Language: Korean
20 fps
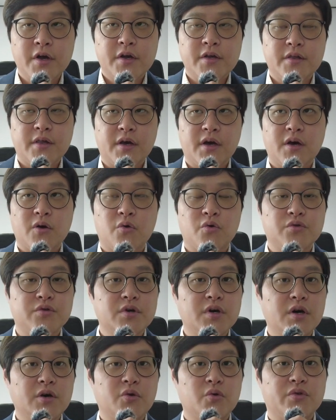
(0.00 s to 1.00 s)
제가
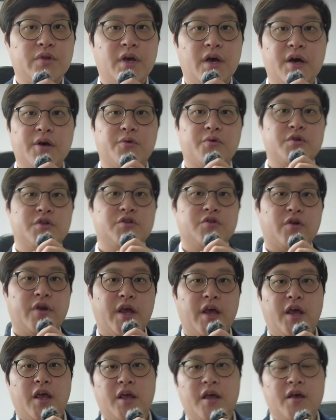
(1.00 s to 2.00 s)
고등학교, 대학교
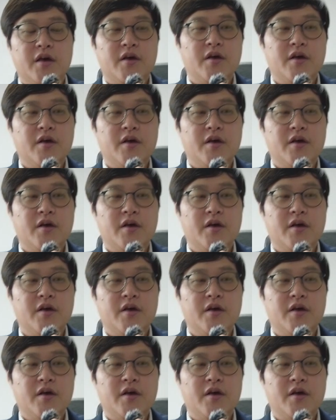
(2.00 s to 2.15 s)
시절에